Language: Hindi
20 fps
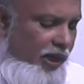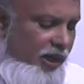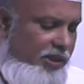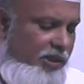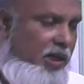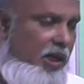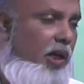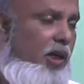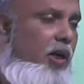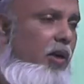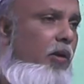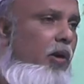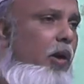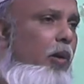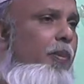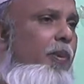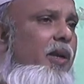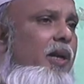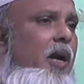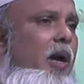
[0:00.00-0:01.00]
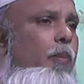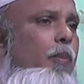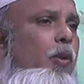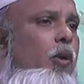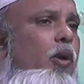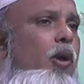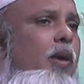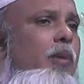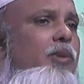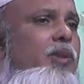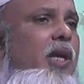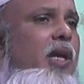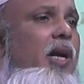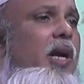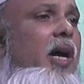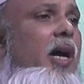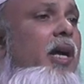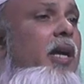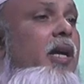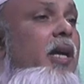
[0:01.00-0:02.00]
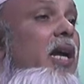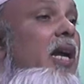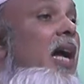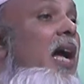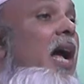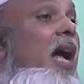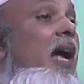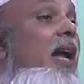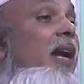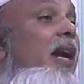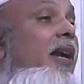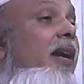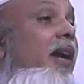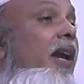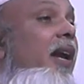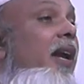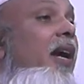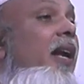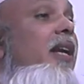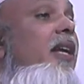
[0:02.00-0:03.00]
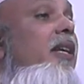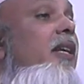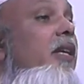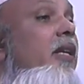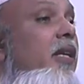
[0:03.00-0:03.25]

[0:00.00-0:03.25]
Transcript: स्किल डेवलपमेंट का प्रोग्राम चल रहा है इलेक्ट्रिकल